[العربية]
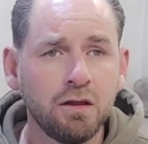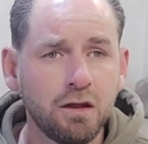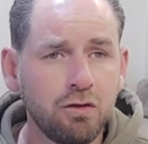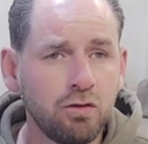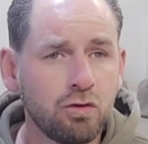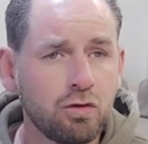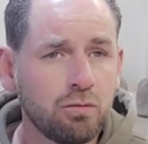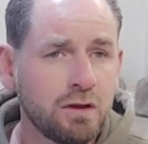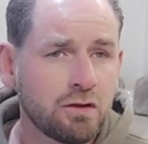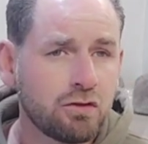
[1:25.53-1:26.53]
عنده
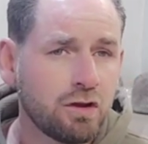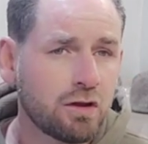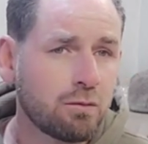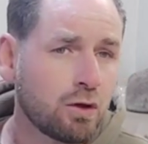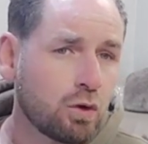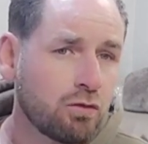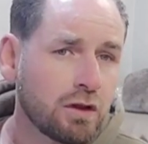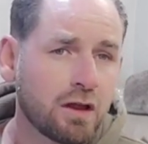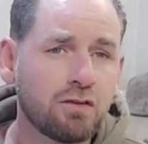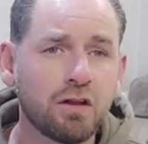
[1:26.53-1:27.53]
من الشعر ما هو في
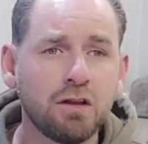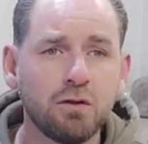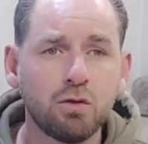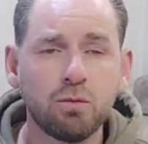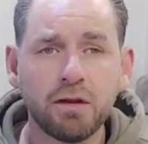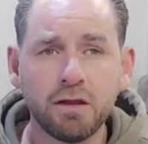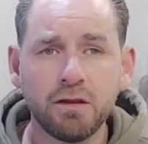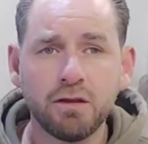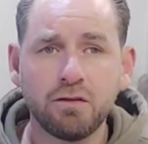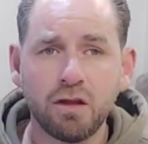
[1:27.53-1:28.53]
الغزل ومدح
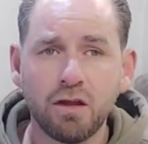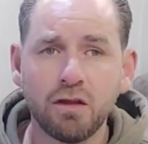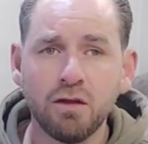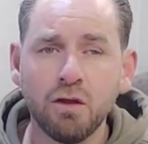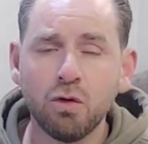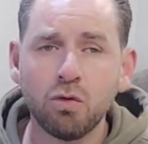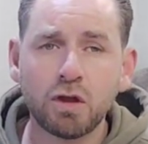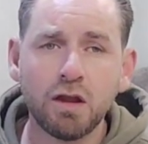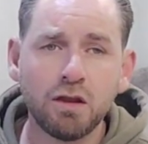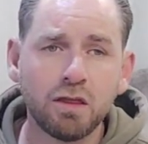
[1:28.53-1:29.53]
النساء
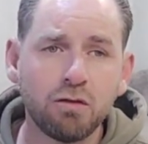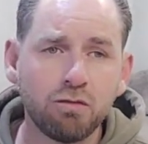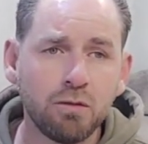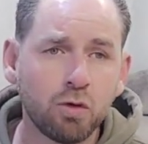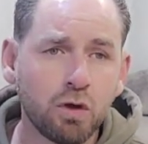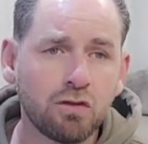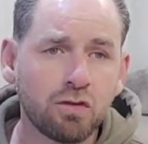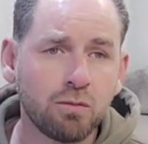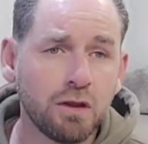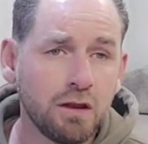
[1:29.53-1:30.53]
وكان يذهب في
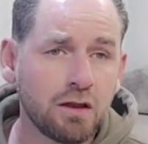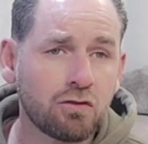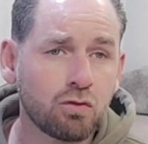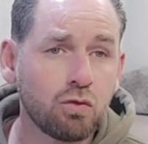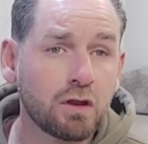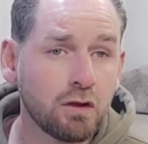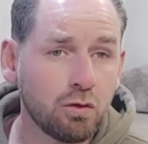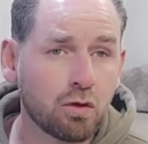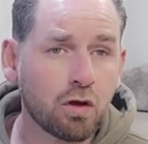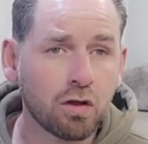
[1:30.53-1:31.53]
المواسم إلى سوق
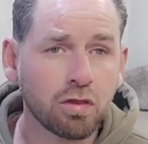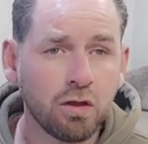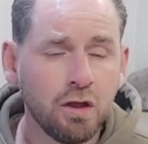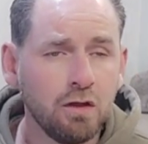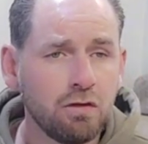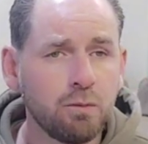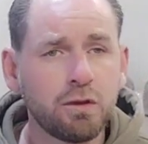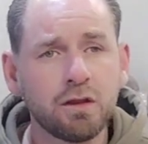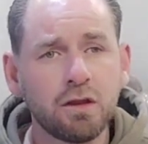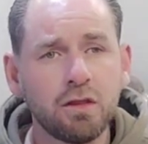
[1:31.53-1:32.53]
عكاظ
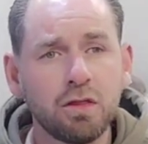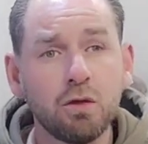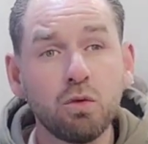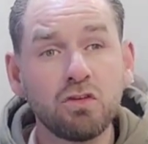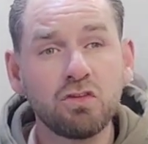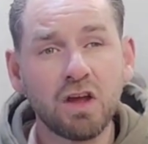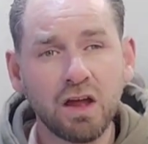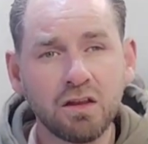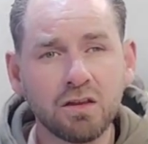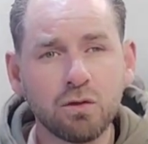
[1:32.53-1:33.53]
فيمتدح ذوي
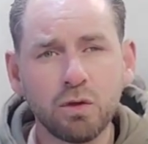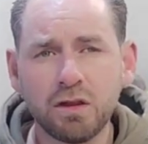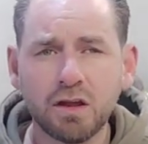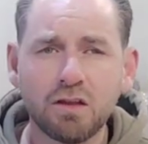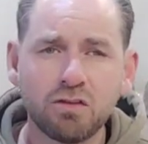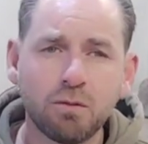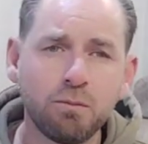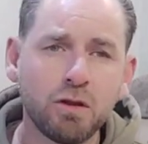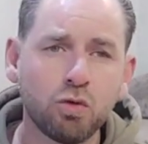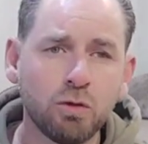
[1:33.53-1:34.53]
الشأن ويتكسب
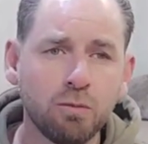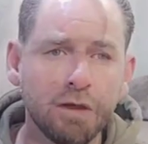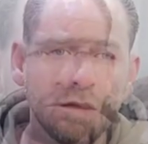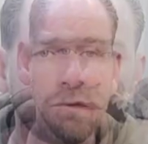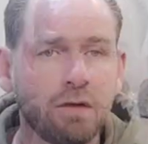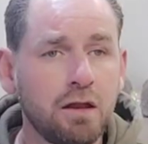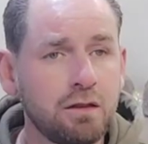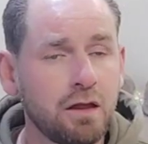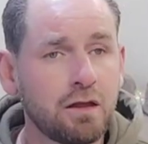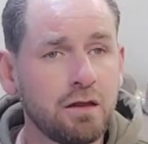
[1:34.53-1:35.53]
منهم المال
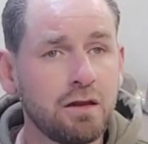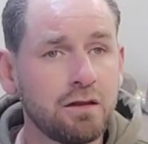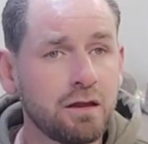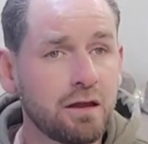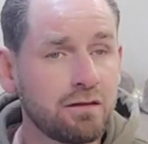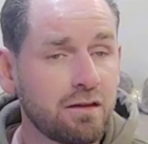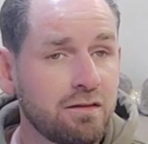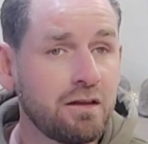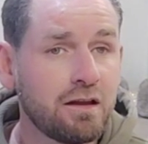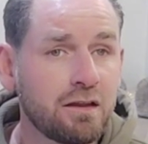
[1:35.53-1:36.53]
حتى قيل أن
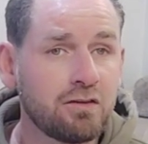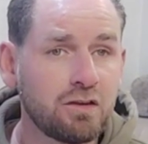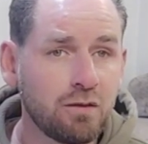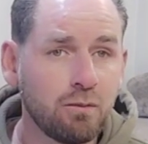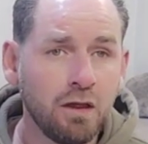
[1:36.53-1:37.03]
غساسنة الشام